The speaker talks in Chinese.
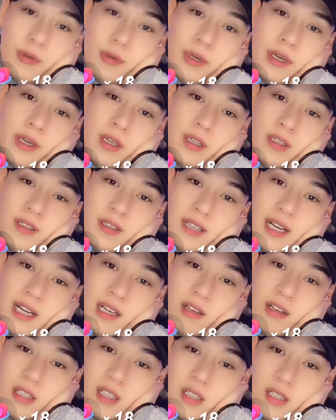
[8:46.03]
因为
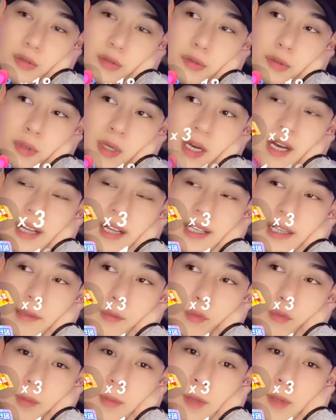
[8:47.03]
他要上学，他
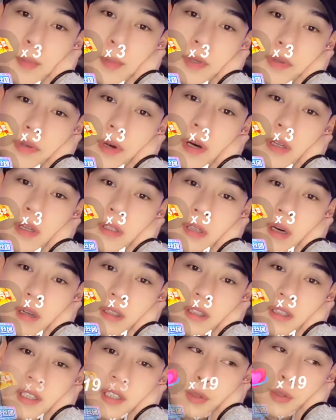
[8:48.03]
我们必须要
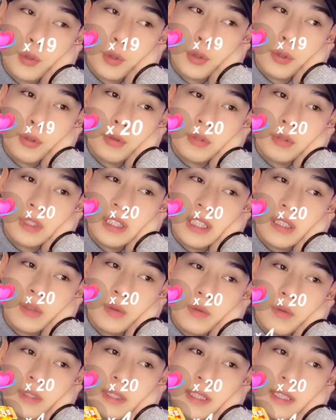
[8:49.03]
早起去弄这些
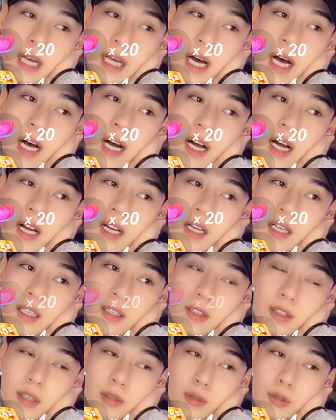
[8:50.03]
东西，
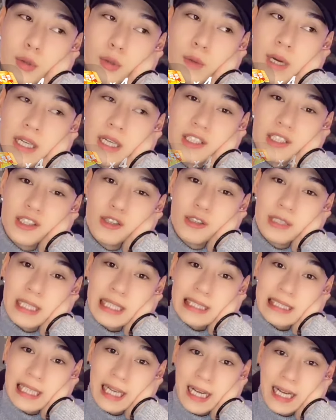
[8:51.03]
要弄完之后
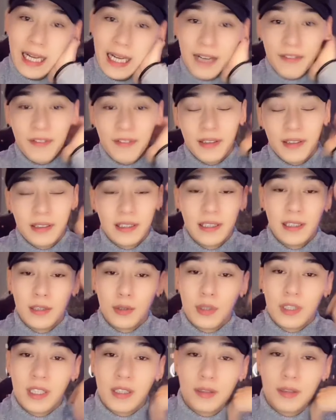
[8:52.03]
他才放心的
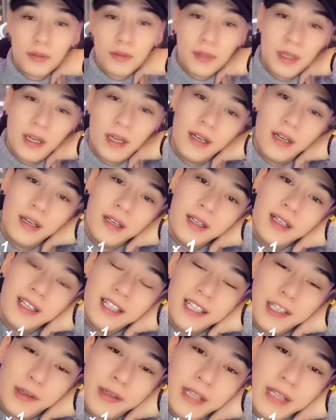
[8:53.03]
去上学，
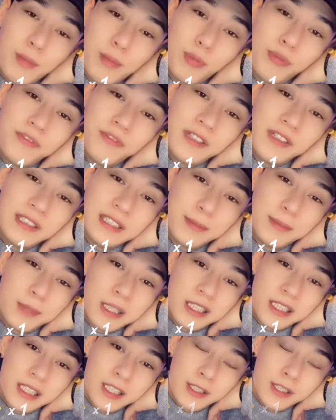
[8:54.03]
因为他不放心
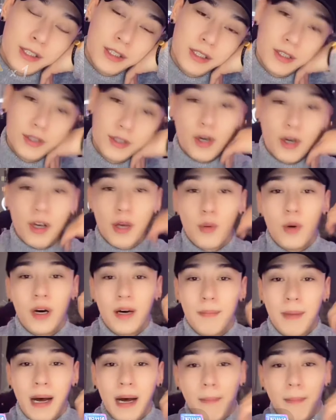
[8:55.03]
把这些事情交给我
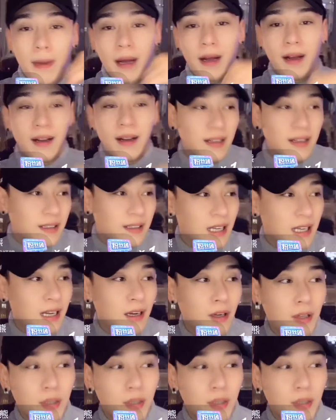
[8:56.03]
和妈妈，他